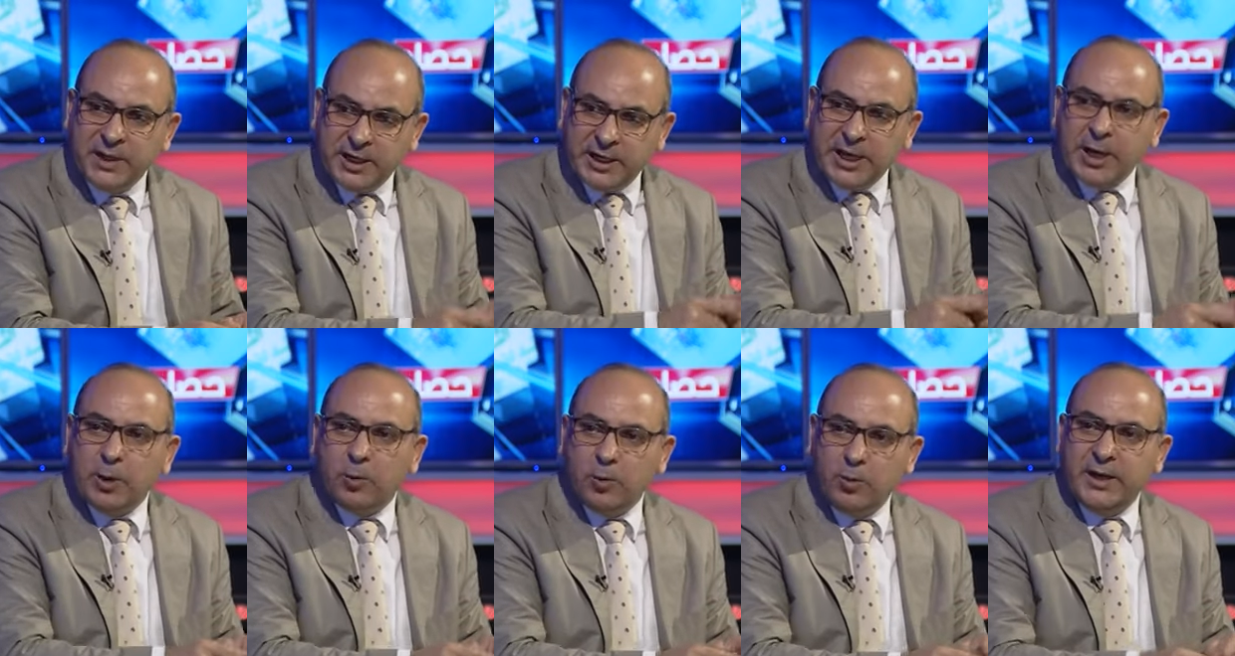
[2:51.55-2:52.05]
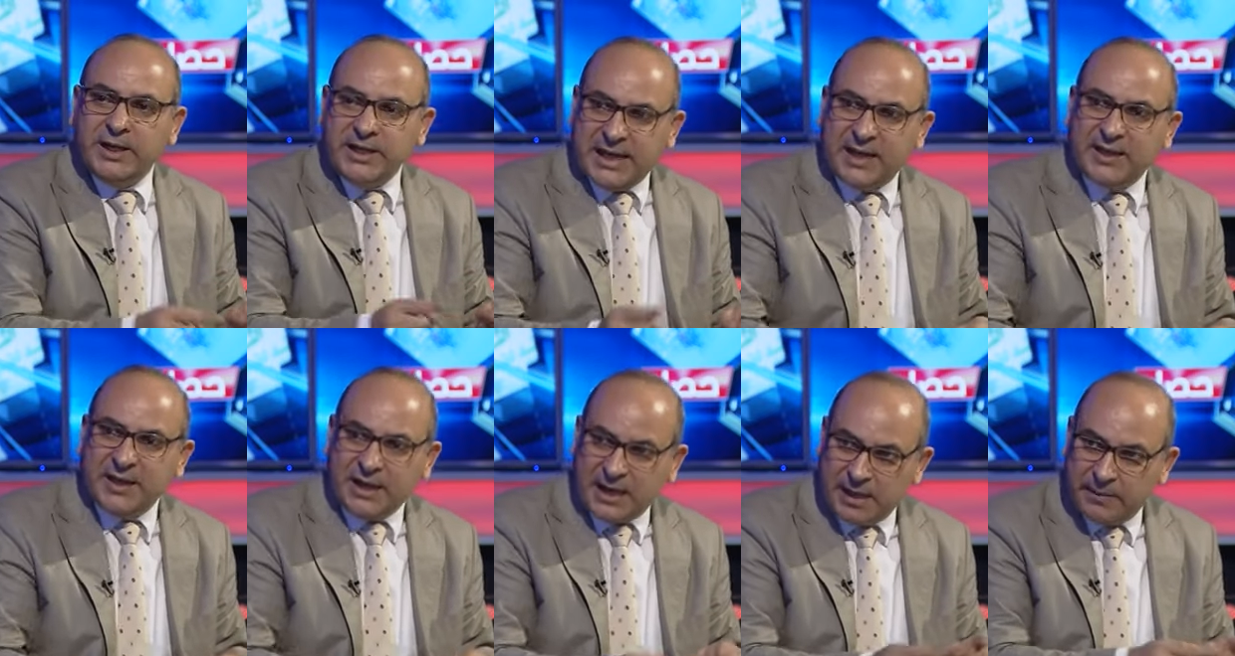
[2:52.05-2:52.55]
لنقول
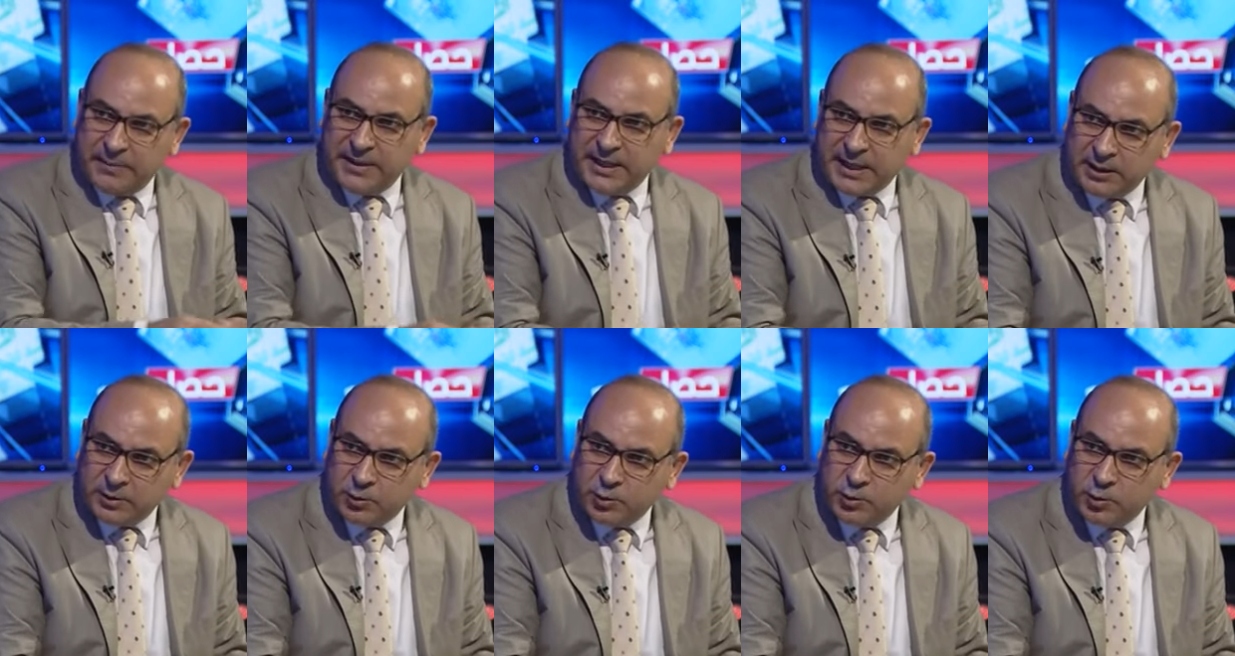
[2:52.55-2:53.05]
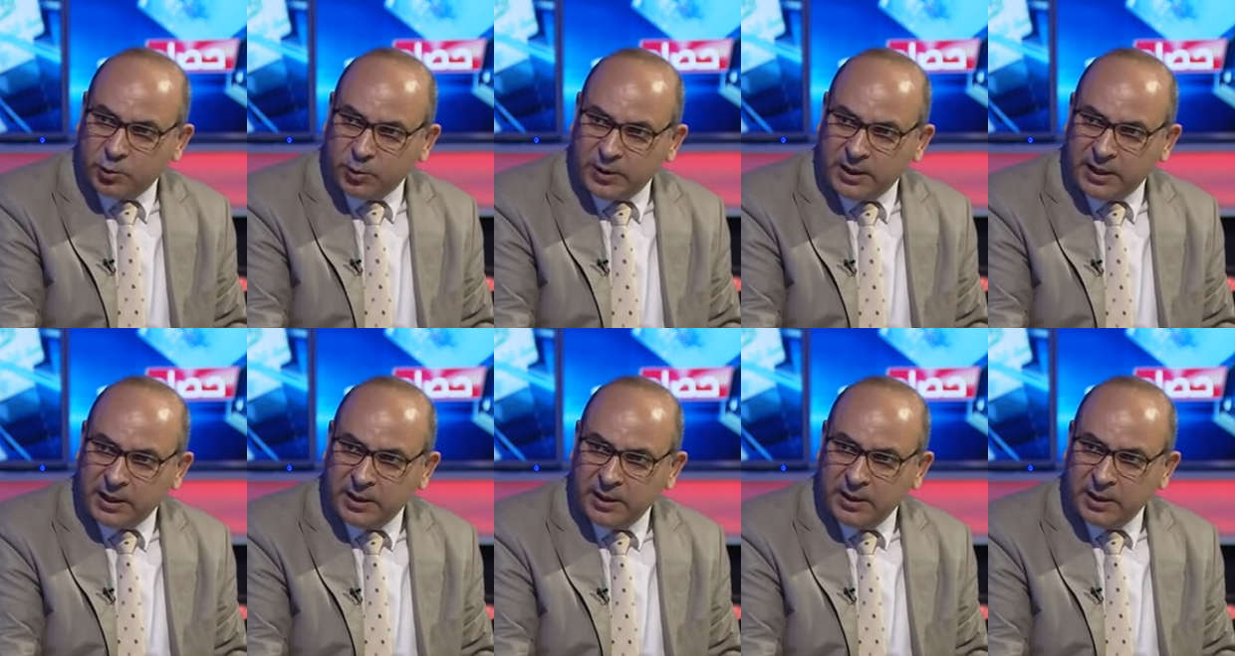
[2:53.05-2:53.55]
أن هذا الأمر غير
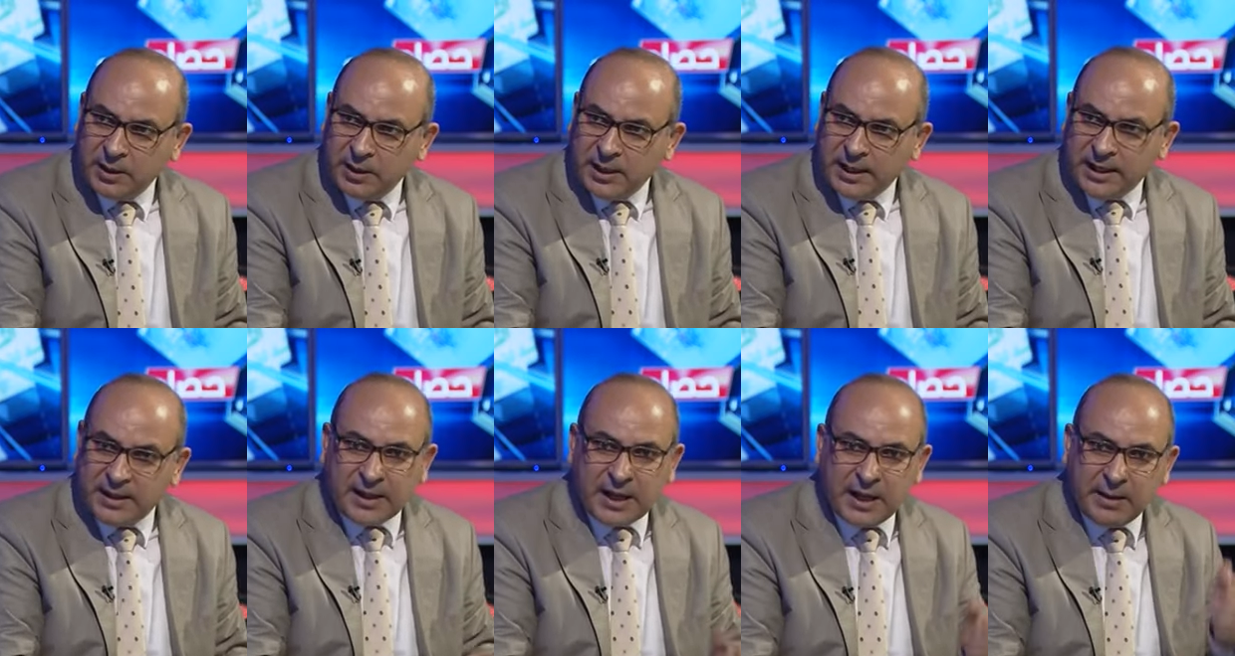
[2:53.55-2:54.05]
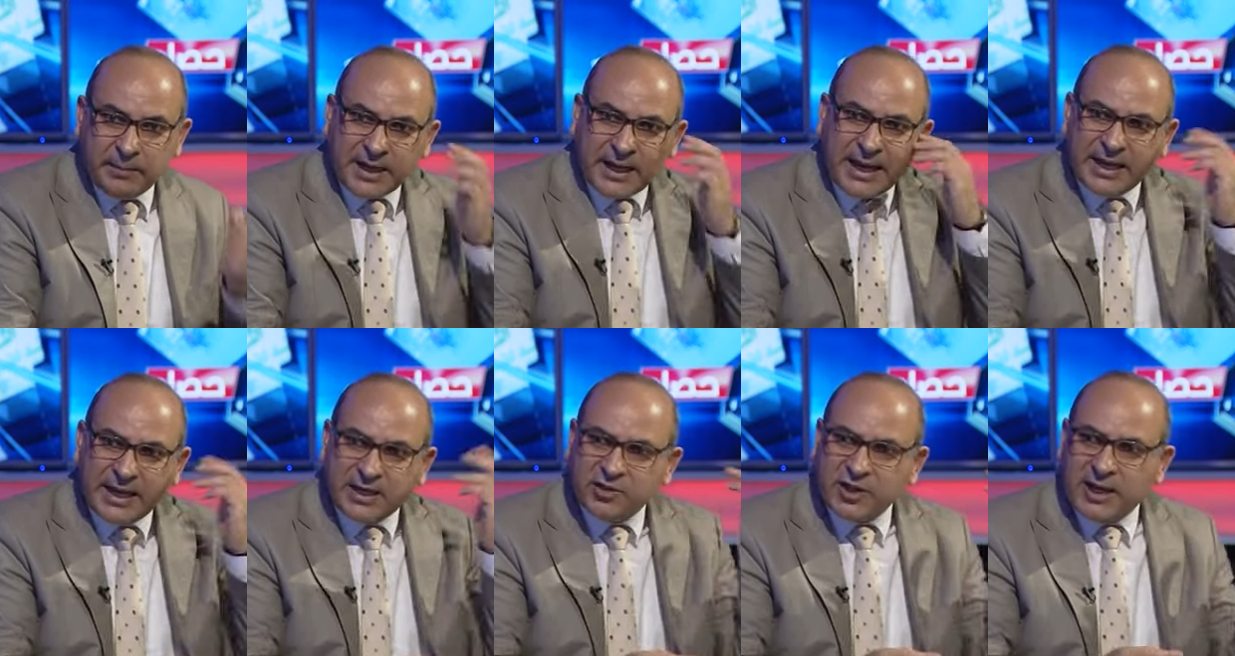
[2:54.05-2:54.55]
دستوري هذا
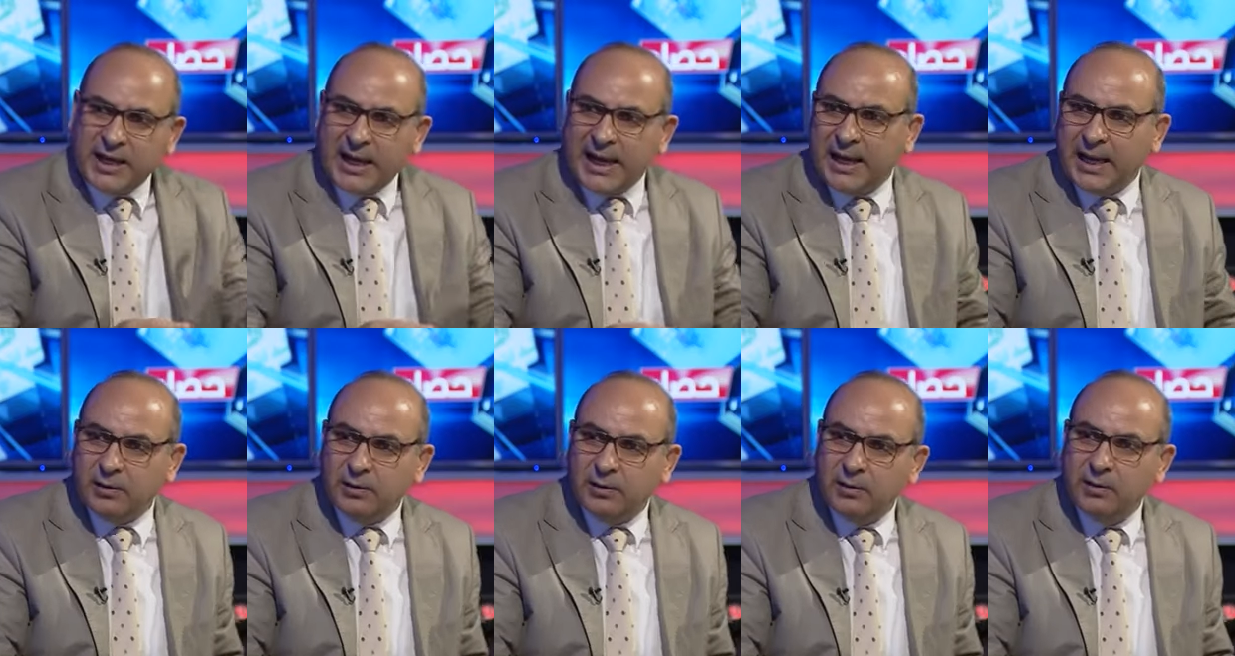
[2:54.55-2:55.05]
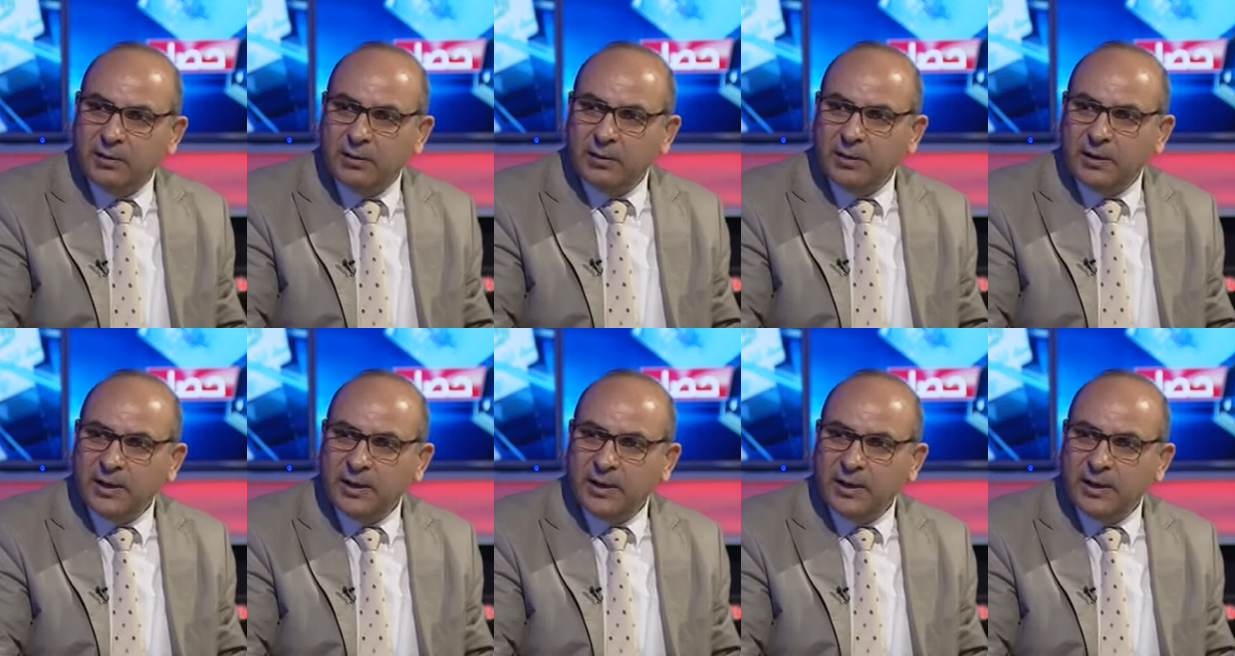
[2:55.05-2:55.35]
أمر خارج العقل